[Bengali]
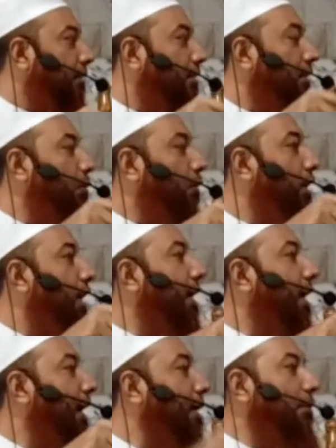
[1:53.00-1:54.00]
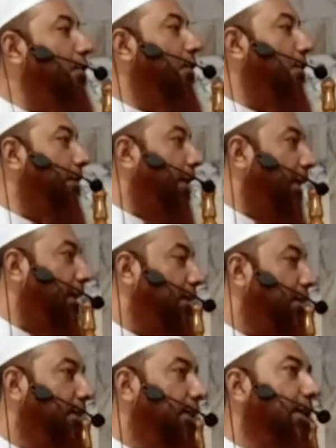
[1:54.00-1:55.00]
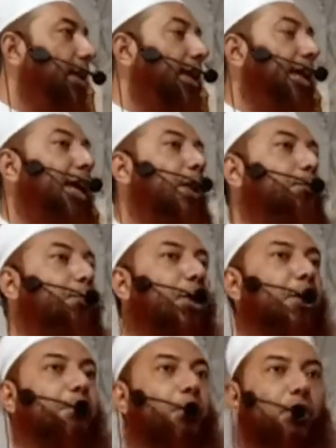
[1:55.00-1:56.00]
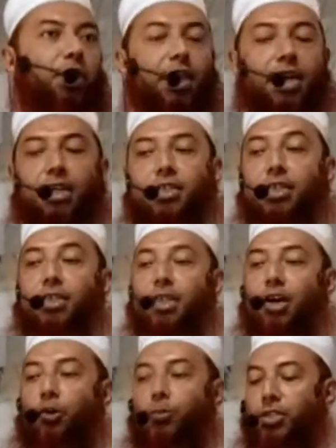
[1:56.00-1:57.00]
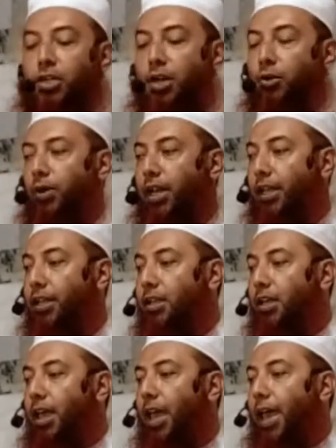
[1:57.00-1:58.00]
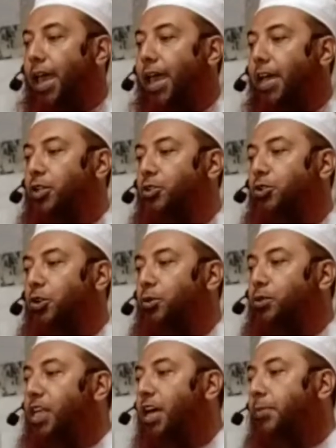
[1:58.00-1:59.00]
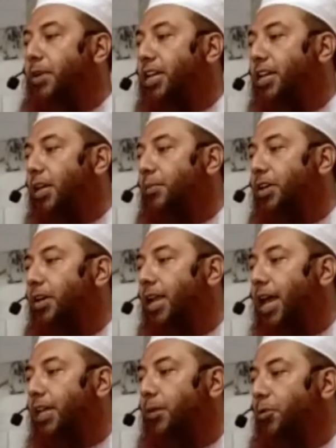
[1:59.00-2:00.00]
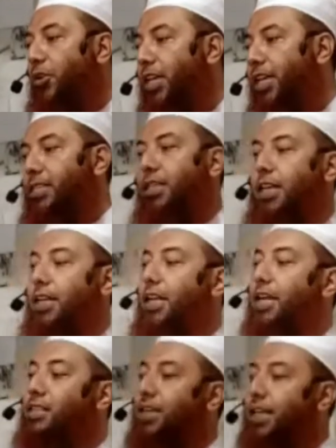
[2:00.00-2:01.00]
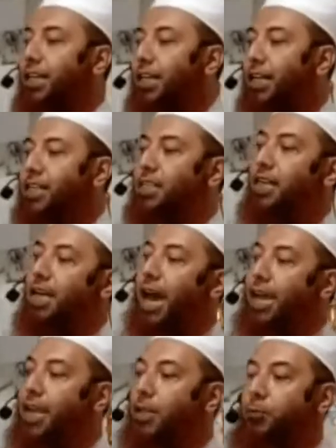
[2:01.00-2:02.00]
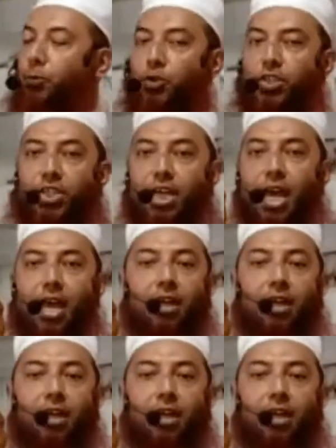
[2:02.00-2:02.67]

যে ওটনাটা কেমন হবে এরপরে প্রত্যেকে চিন্তা গবেষণা করে একজন সাহবাই গ্রামের নারী মহিলা ছিলেন না যাদের কাছে এই আয়াত পড়ছে